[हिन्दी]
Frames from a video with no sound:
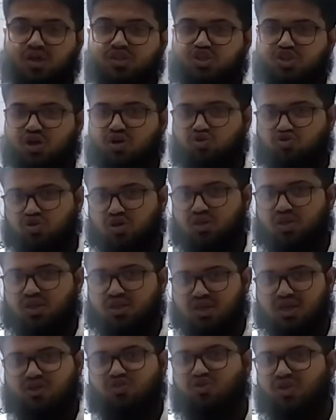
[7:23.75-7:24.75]
अच्छा हो जाता
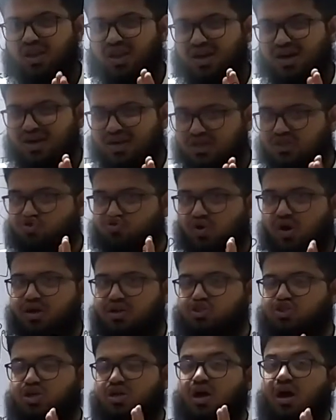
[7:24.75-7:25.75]
है ठीक है तो ये लर्निंग
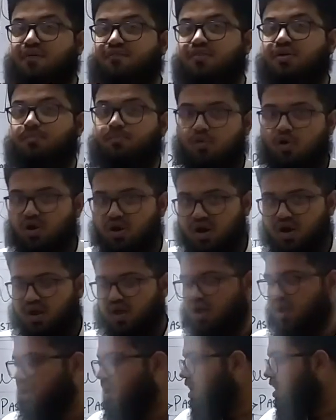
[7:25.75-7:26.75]
स्ट्रैटेजी काफ़ी इंपॉर्टेंट
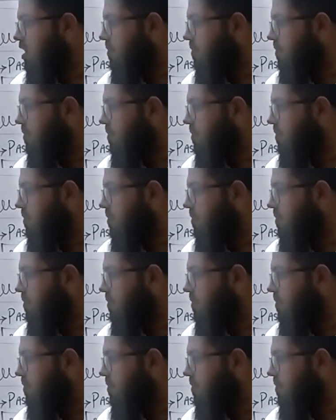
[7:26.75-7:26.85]
है